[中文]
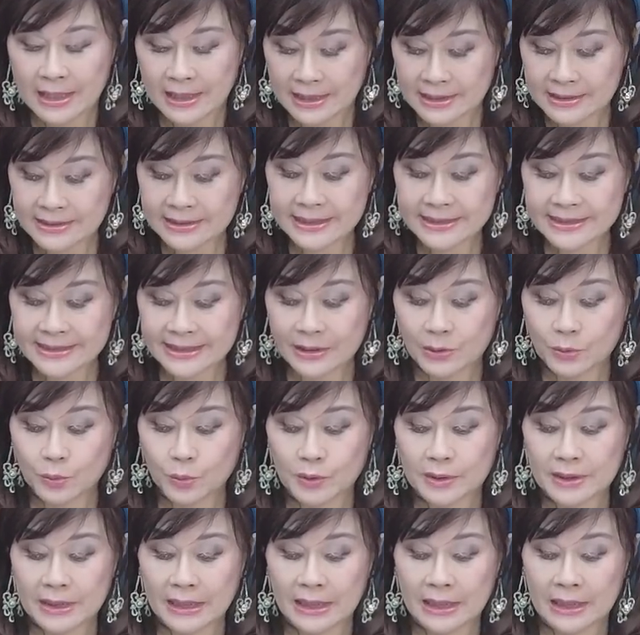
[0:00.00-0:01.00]
刚才讲
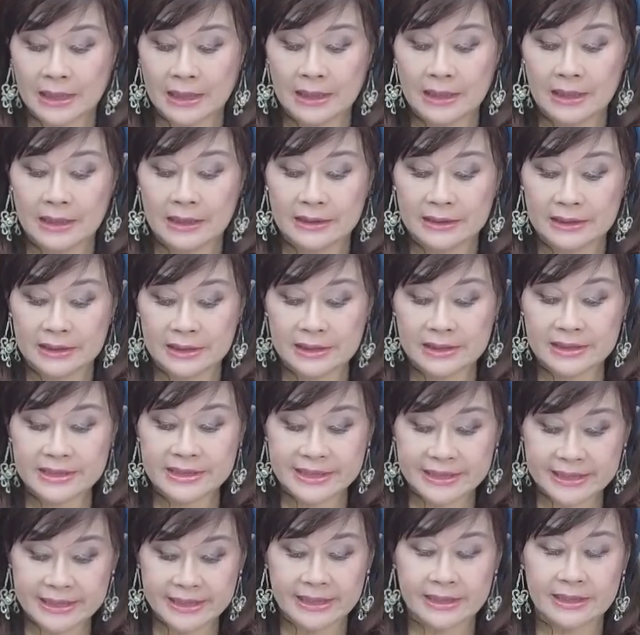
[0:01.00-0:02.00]
过了，你的
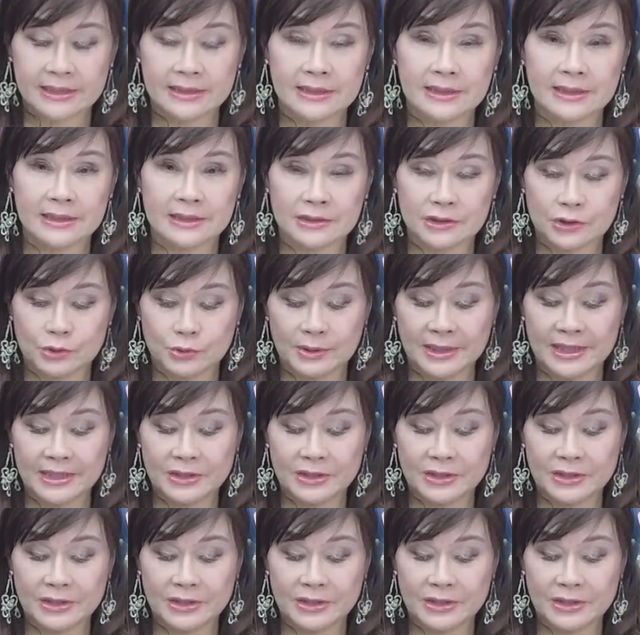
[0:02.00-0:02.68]
钱呢虽